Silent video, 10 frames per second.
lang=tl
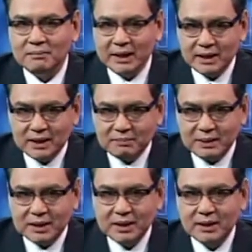mainit pa
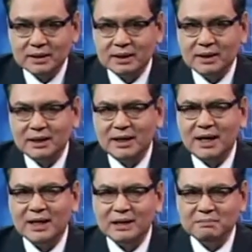rin at uh,
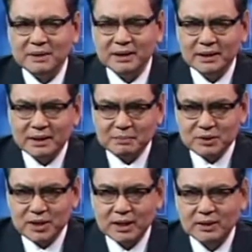naghahanap ng
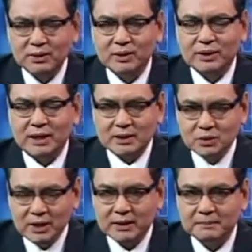katapusan o
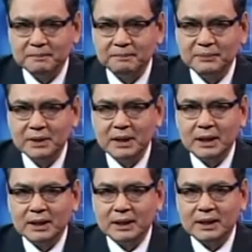katarungan
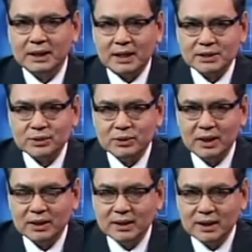na kaso na
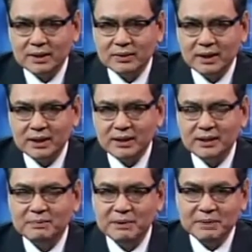hanggang ngayon ay
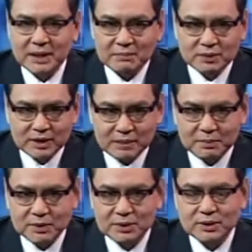hindi pa
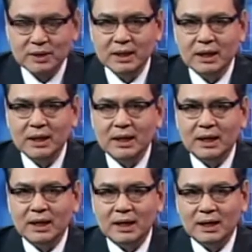matapos-tapos
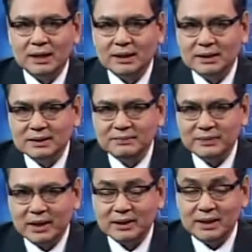uh,
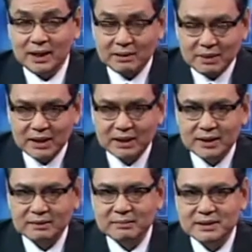at inaabangan
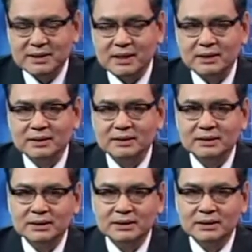ng bansa.
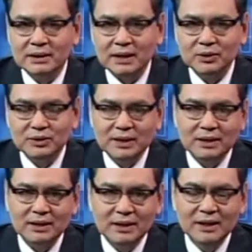Uh, lalo't
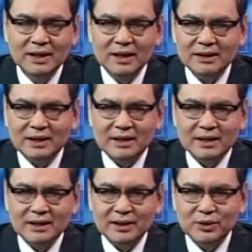uh,
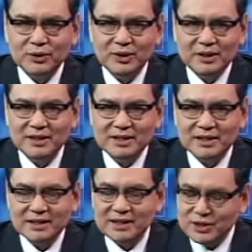talagang ito ay
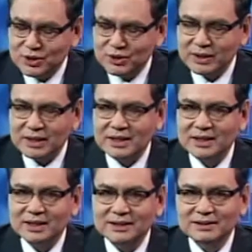isang issue na
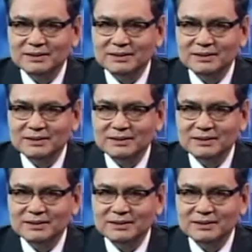talagang